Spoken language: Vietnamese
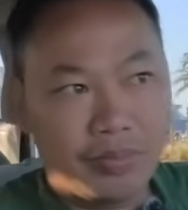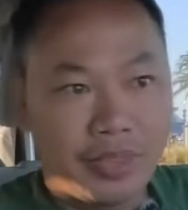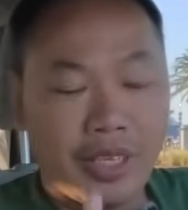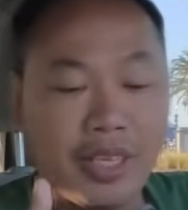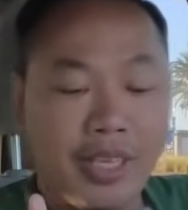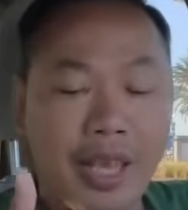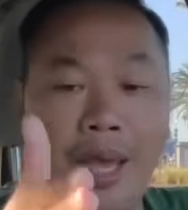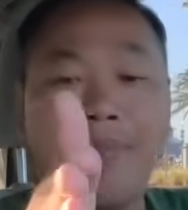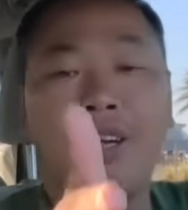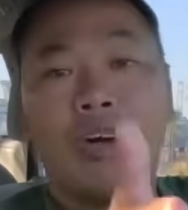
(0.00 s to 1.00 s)
tại vì
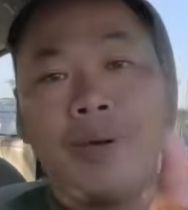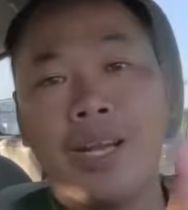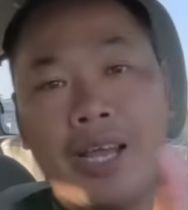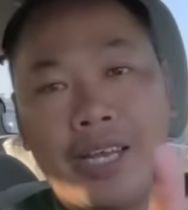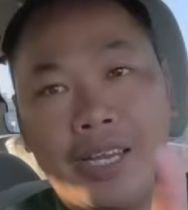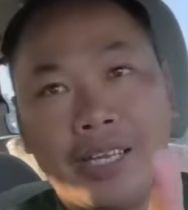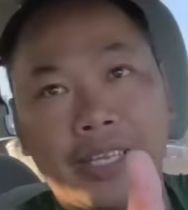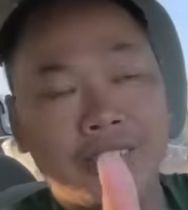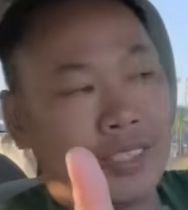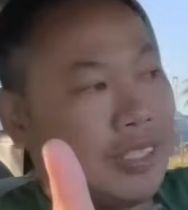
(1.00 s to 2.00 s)
em là ngồi bên hai đây là
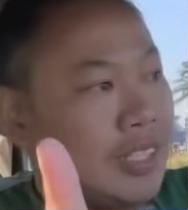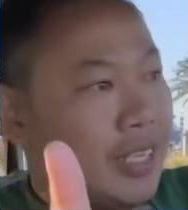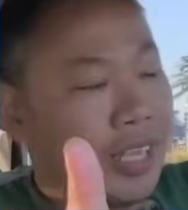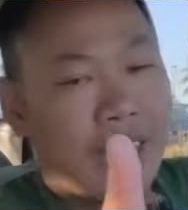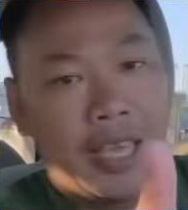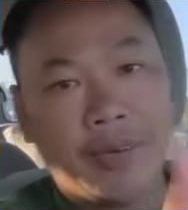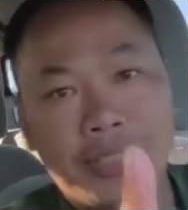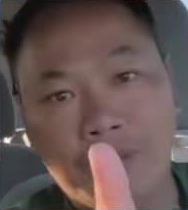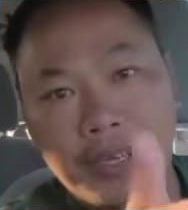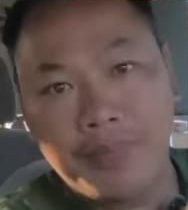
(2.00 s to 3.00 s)
chiếc xe chạy ngang nó
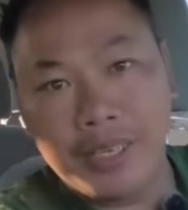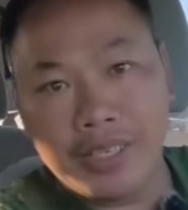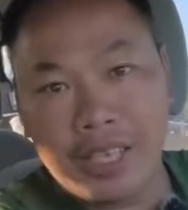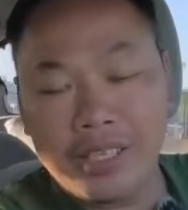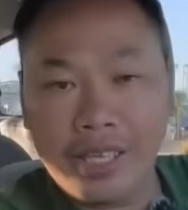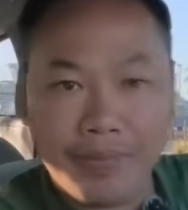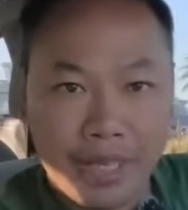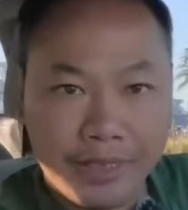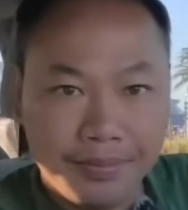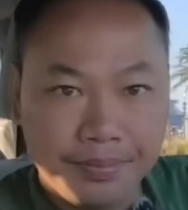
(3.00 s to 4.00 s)
tông em cái là chắc chắn là em
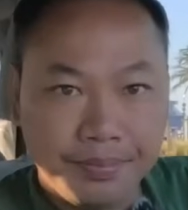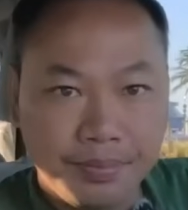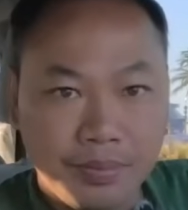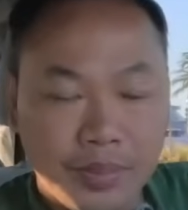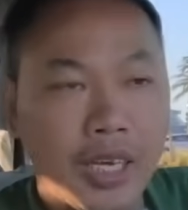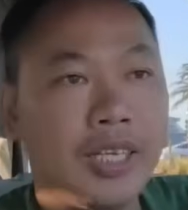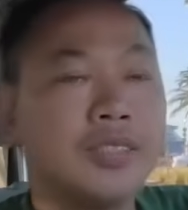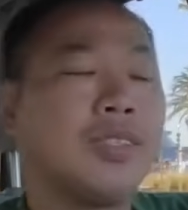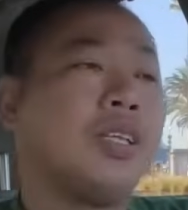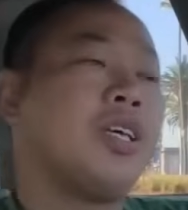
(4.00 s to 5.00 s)
chết đó
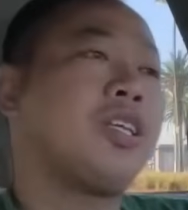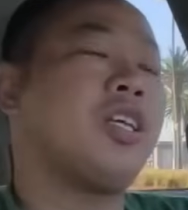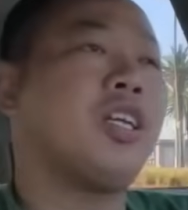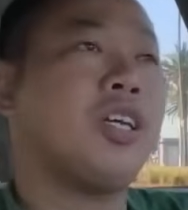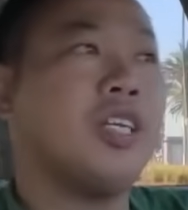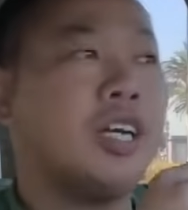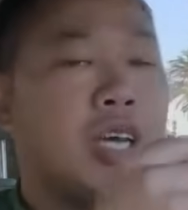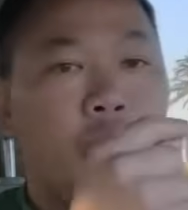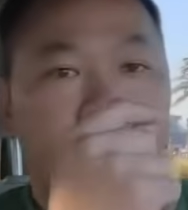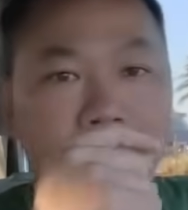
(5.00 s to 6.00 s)
cho nên có những
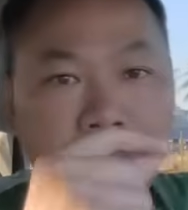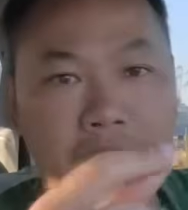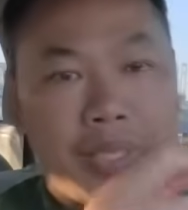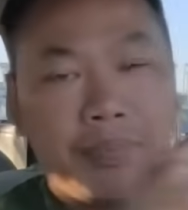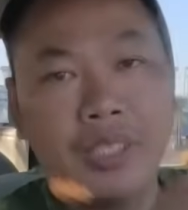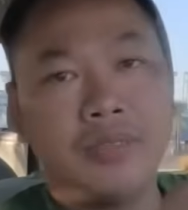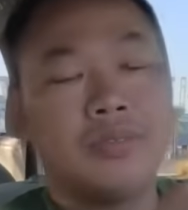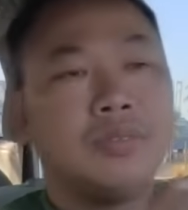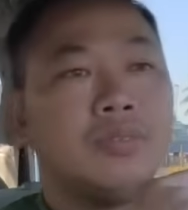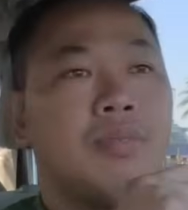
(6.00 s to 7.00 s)
cái huyền bí tâm linh
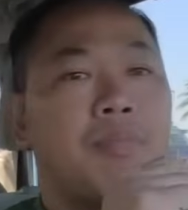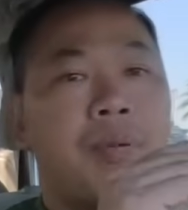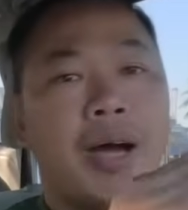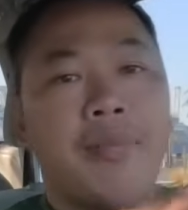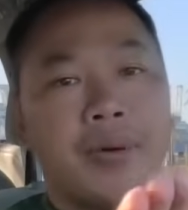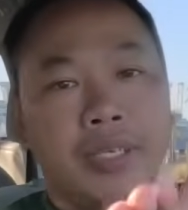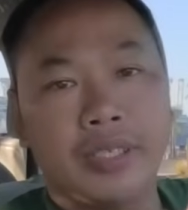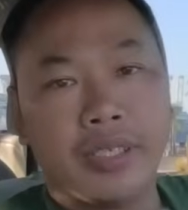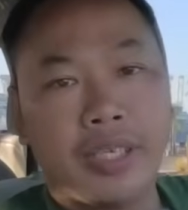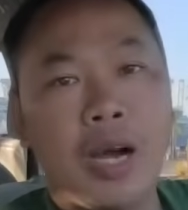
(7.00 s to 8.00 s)
mà
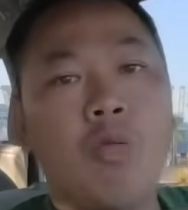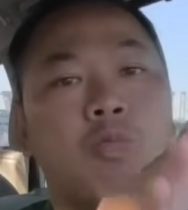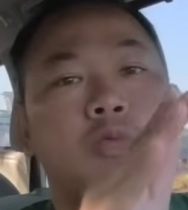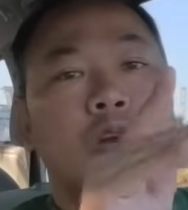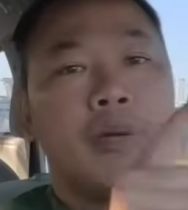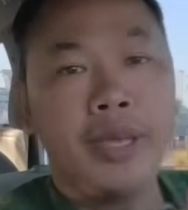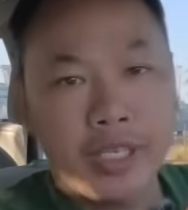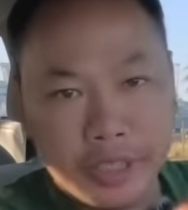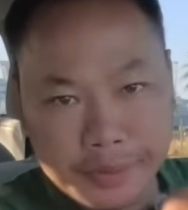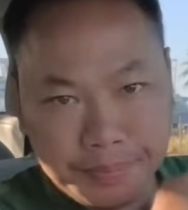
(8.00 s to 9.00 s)
mình không có biết
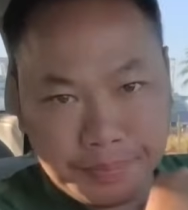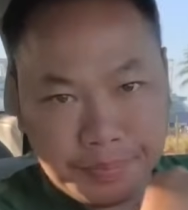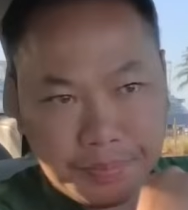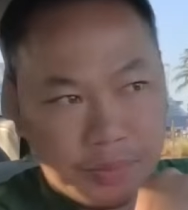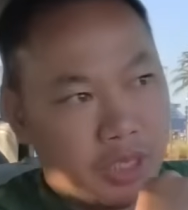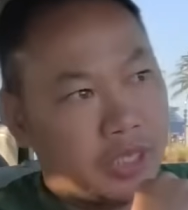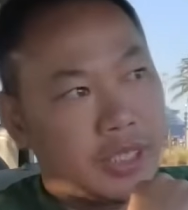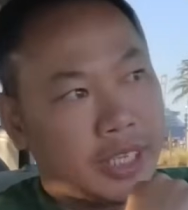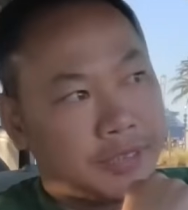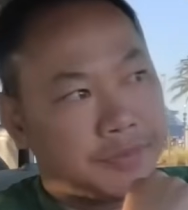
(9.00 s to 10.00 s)
được nó như
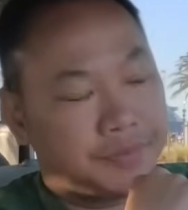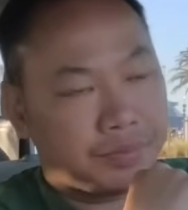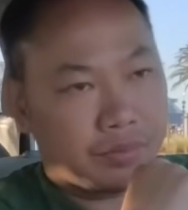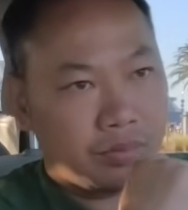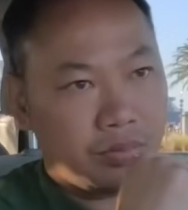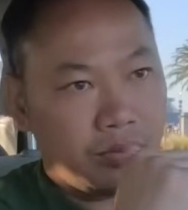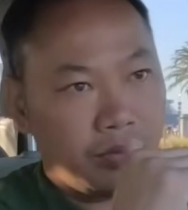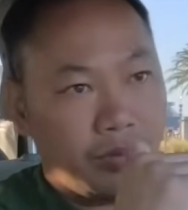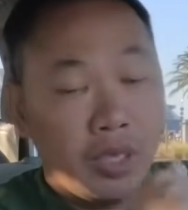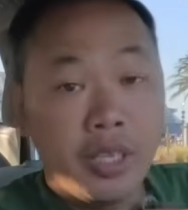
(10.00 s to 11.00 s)
thế nào.
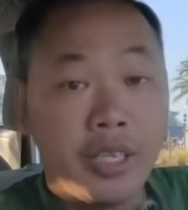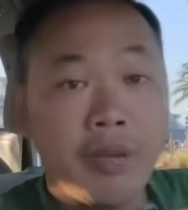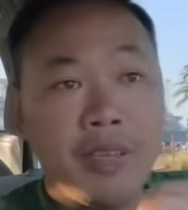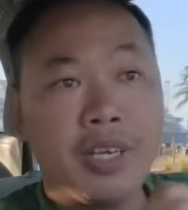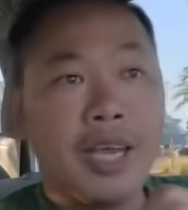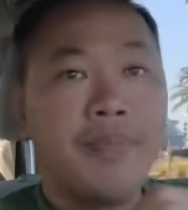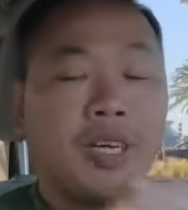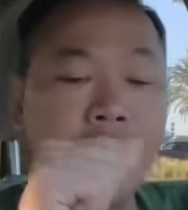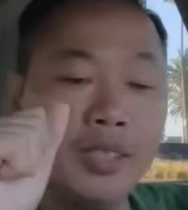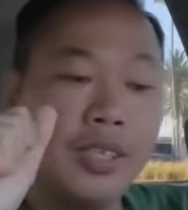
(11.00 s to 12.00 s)
Thì giống như nãy em
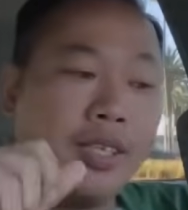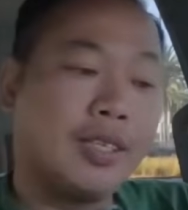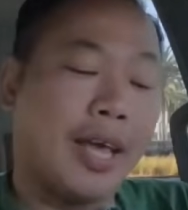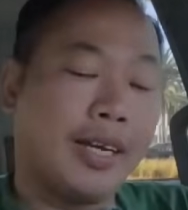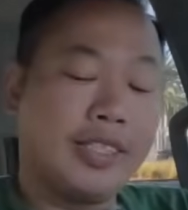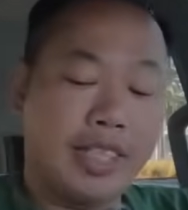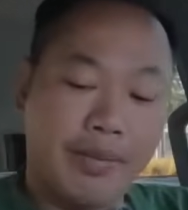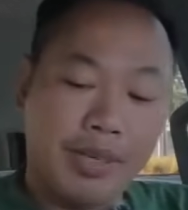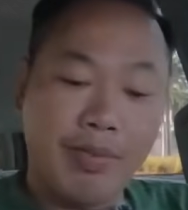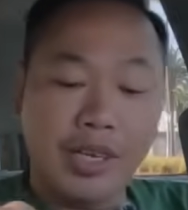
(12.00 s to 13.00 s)
nói đó, đang lái xe
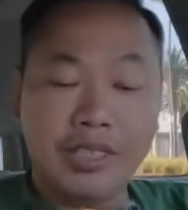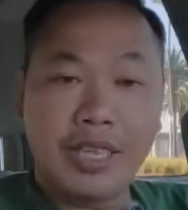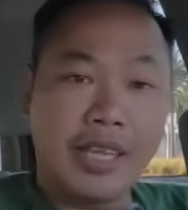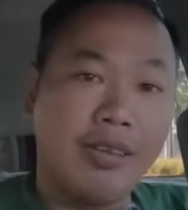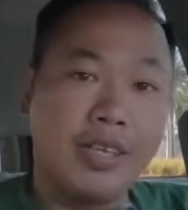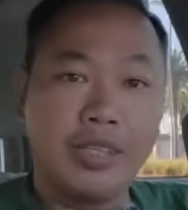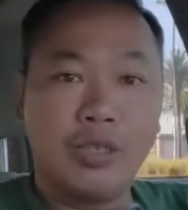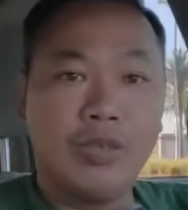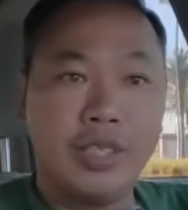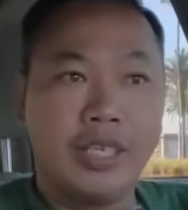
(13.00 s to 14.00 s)
em cái bật cái xe kéo lên kéo
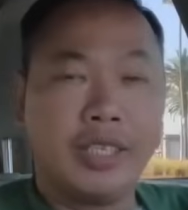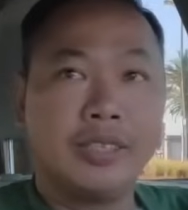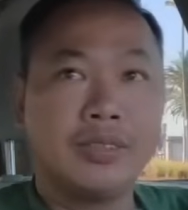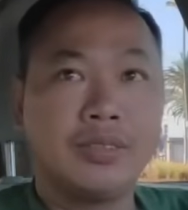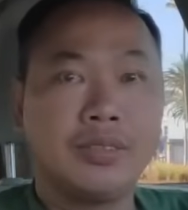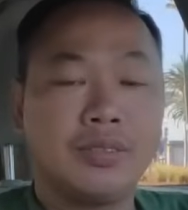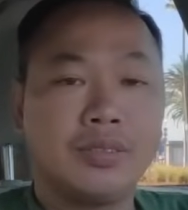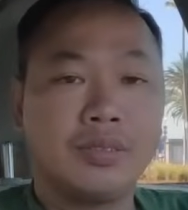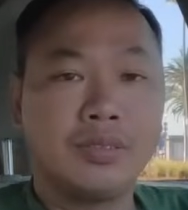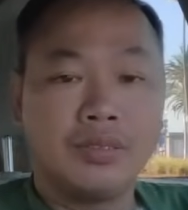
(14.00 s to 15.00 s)
xuống như vậy nè.
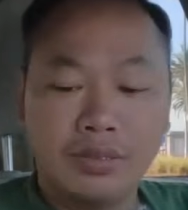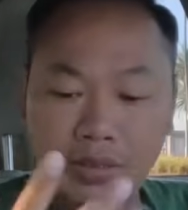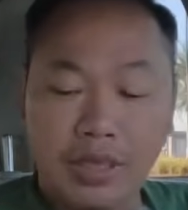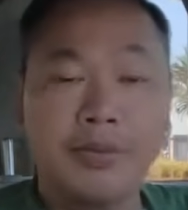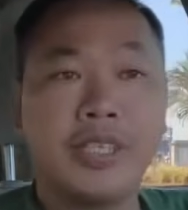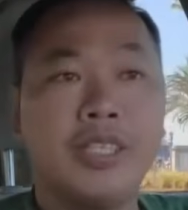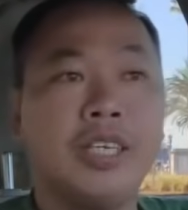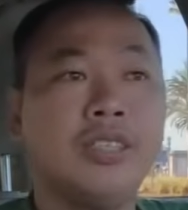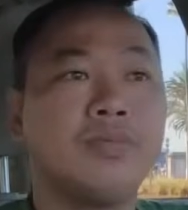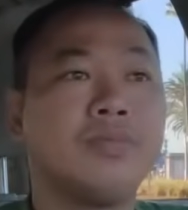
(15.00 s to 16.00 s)
Tự động xe nó đứng.